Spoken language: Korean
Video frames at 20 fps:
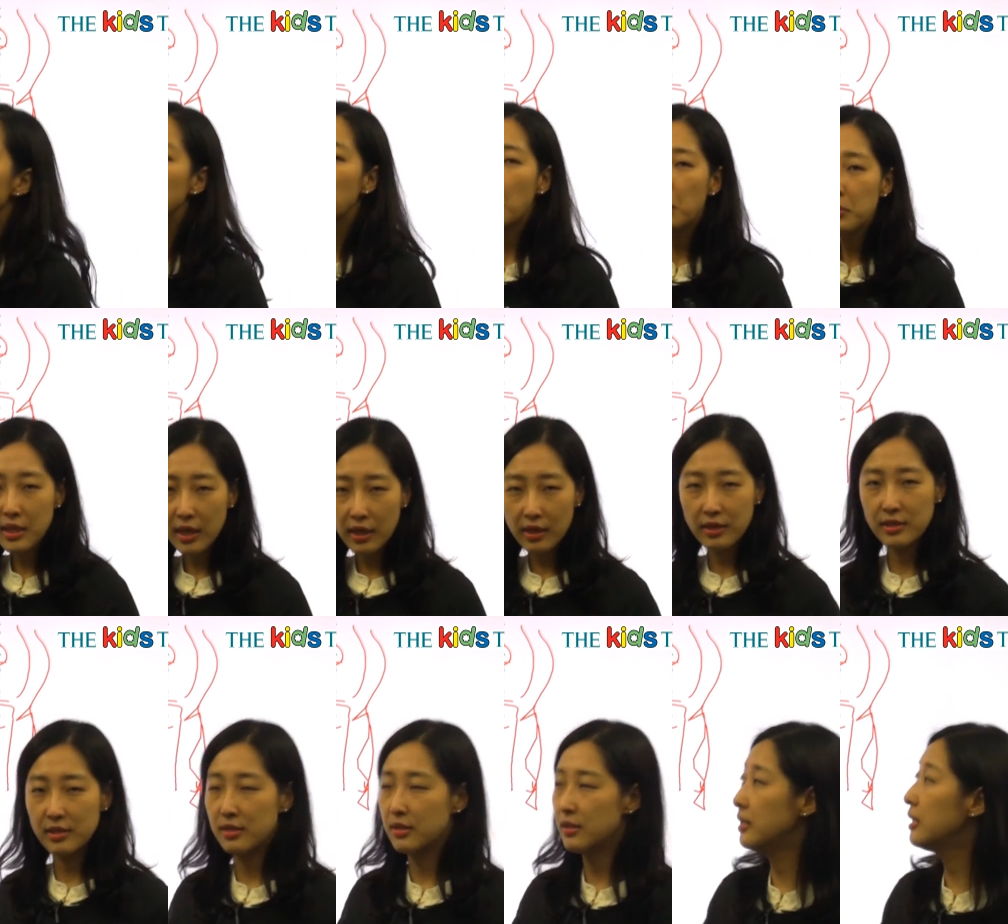농사를
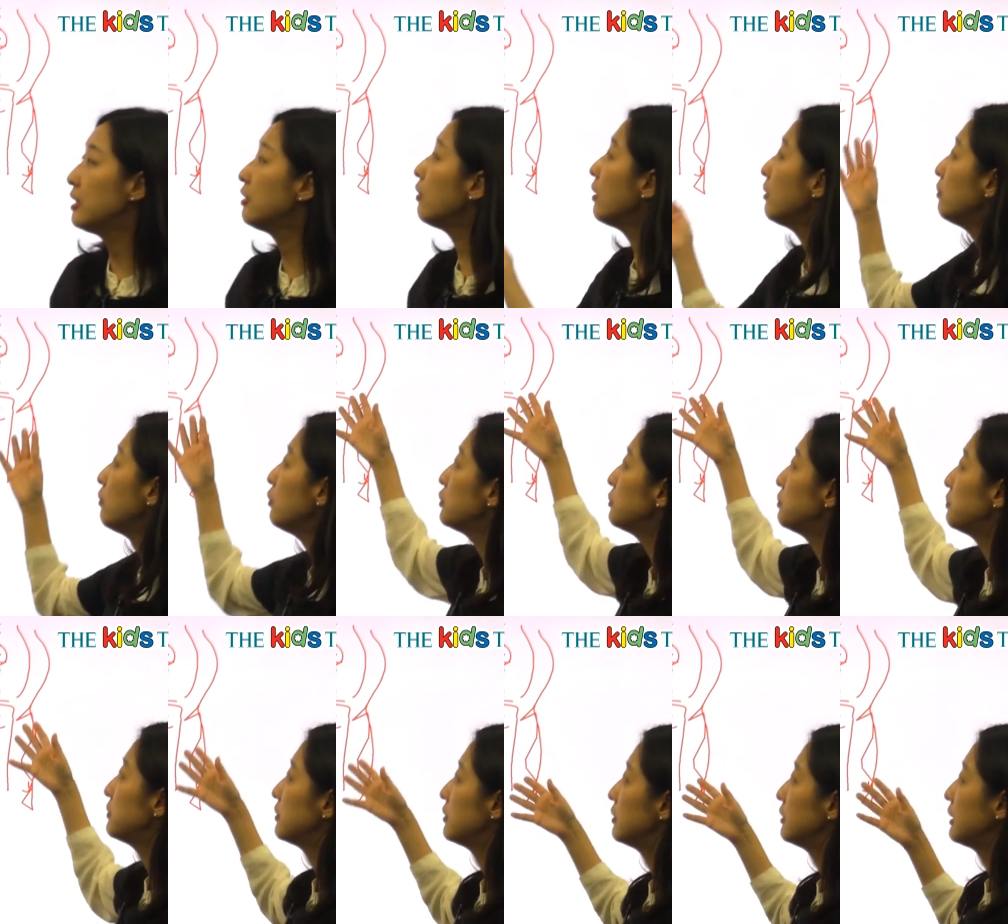짓는 이러한
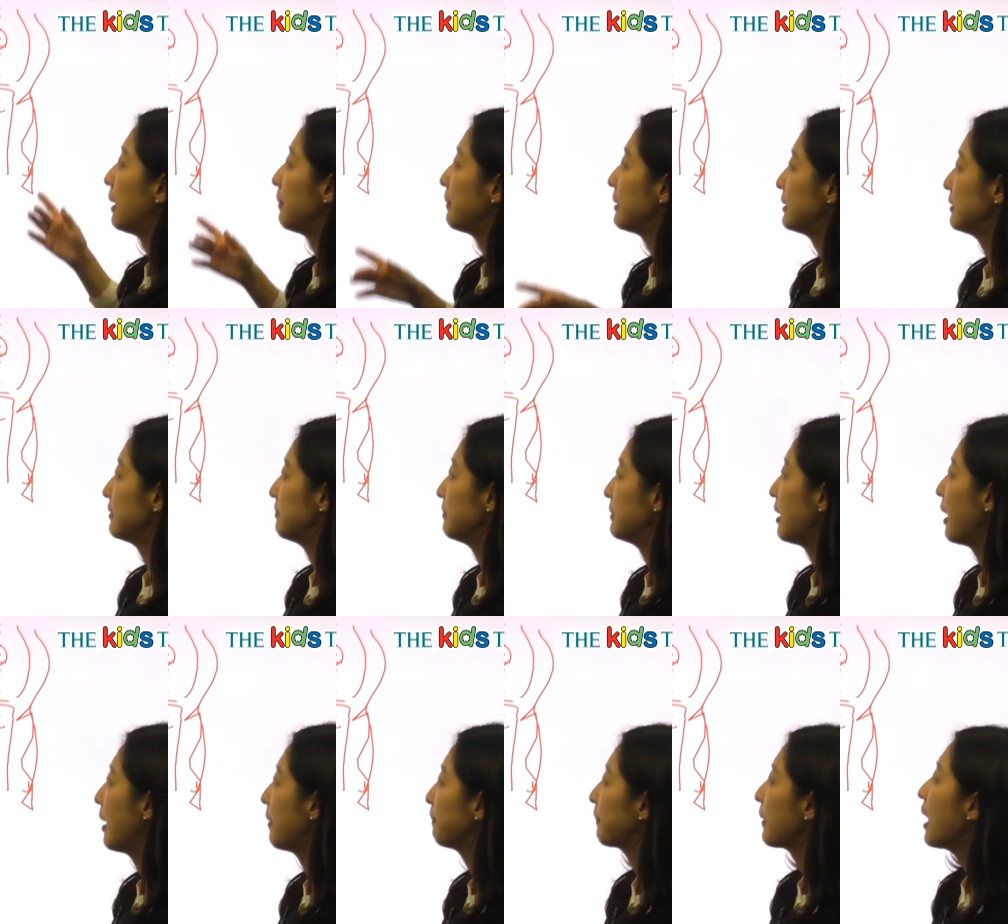모습들을
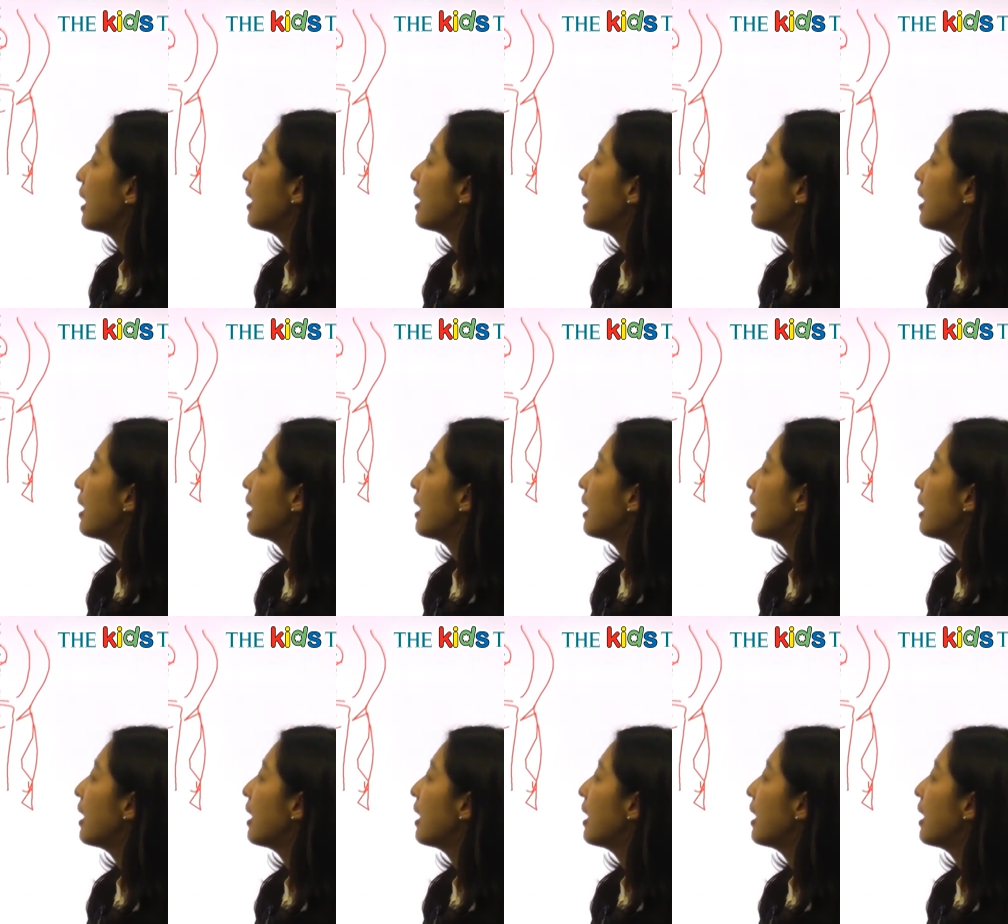담았습니다.